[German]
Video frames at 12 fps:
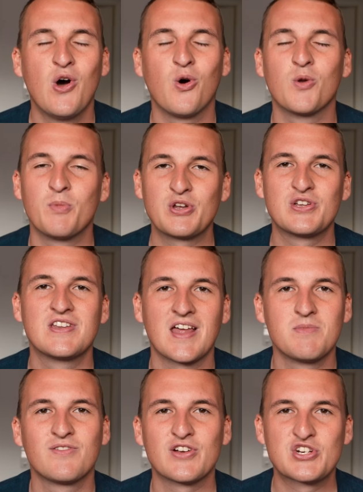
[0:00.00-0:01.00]
Und möchte
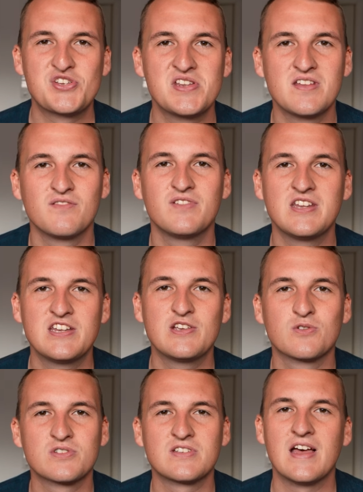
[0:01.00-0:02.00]
dann mit verschiedenen
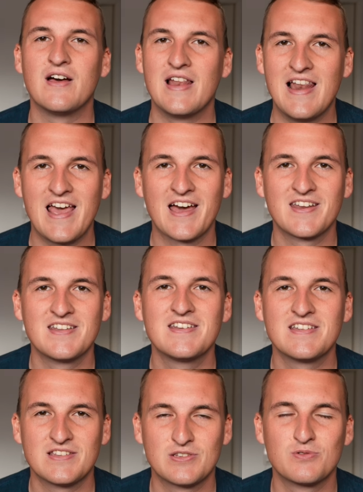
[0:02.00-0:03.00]
Videos lernen
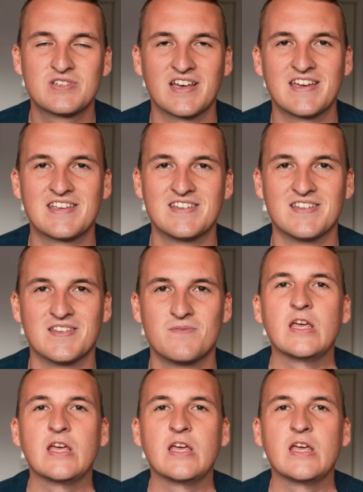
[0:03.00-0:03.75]
zu zeichnen.